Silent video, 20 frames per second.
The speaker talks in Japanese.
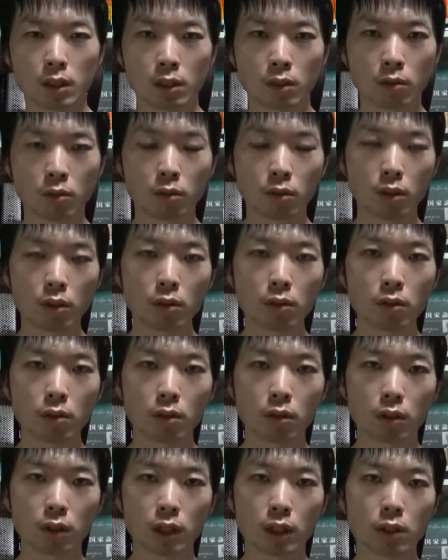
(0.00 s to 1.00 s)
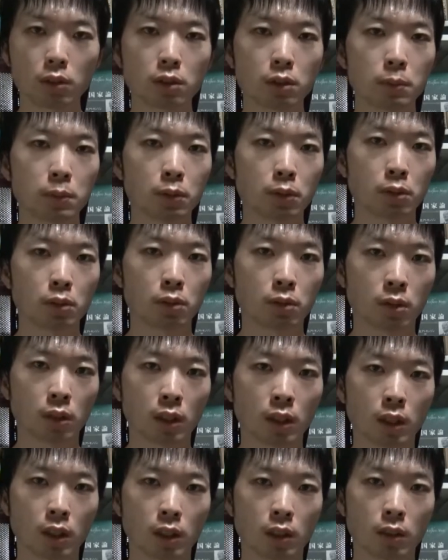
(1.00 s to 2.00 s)
これをアウトプット
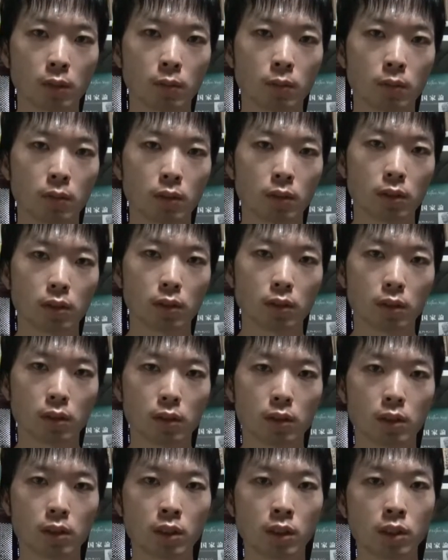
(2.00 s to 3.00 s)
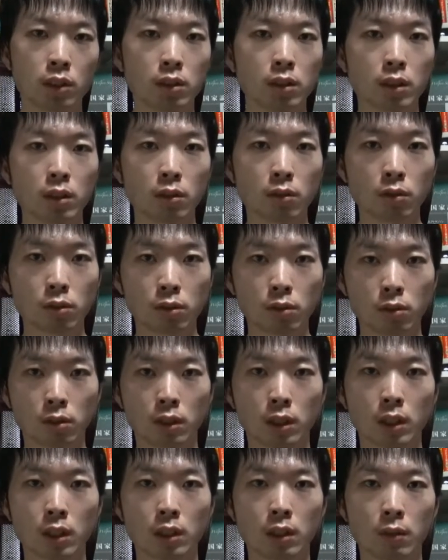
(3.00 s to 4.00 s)
で1年ごとの
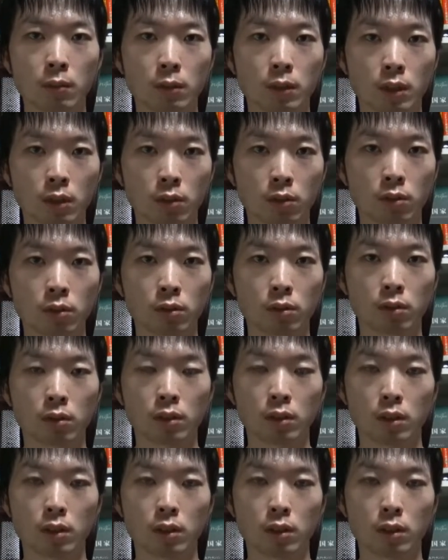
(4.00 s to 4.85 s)
経過を見ていくと